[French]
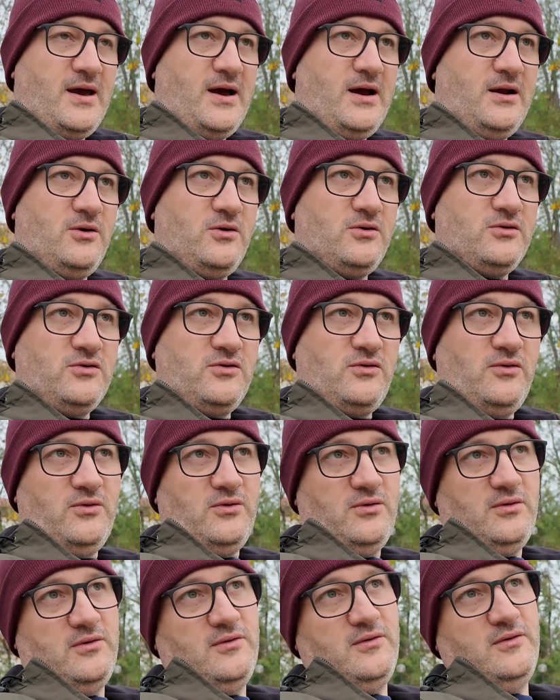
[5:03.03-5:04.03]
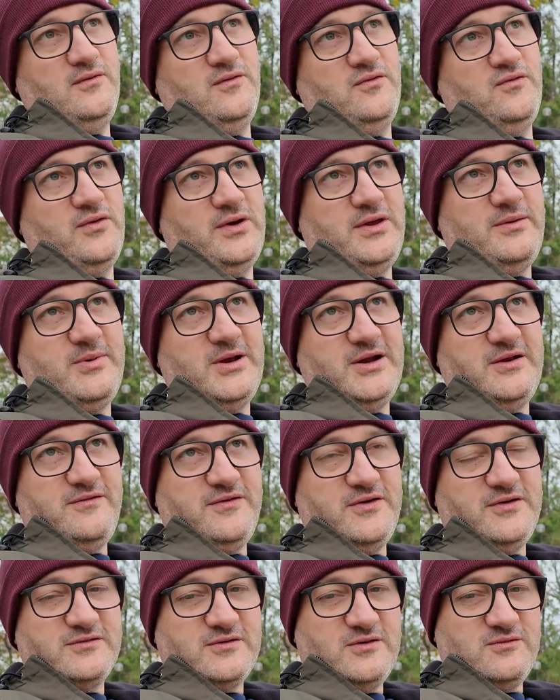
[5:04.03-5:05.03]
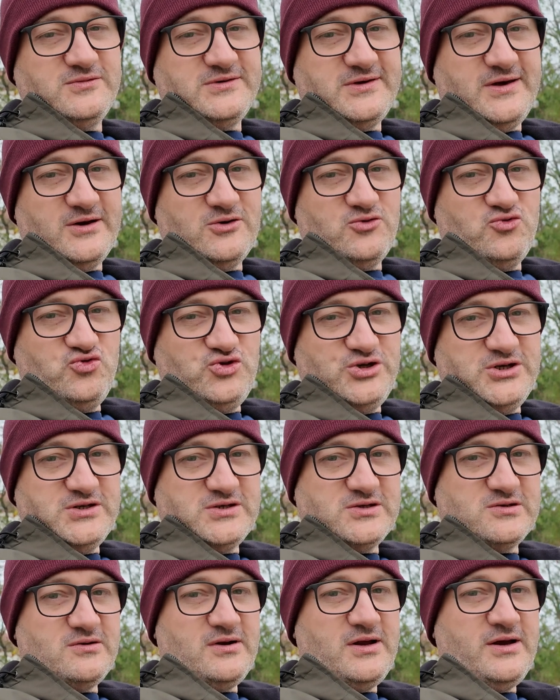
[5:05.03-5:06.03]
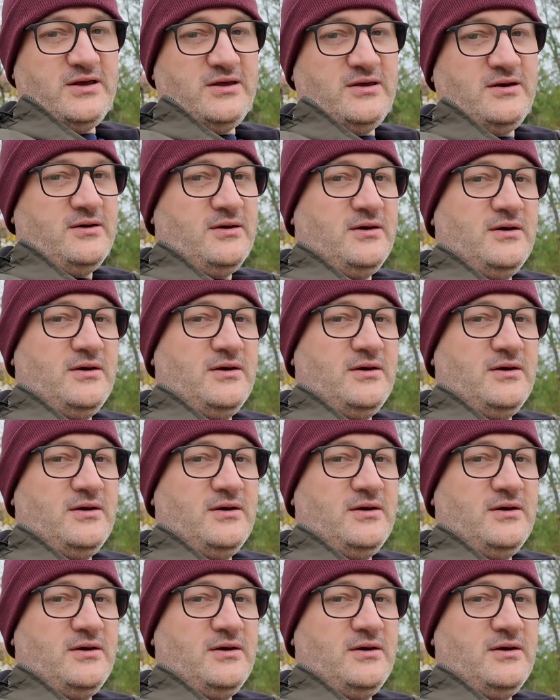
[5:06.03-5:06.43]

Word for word: alors que euh, vous voyez bien la différence quand vous avez un coucher de soleil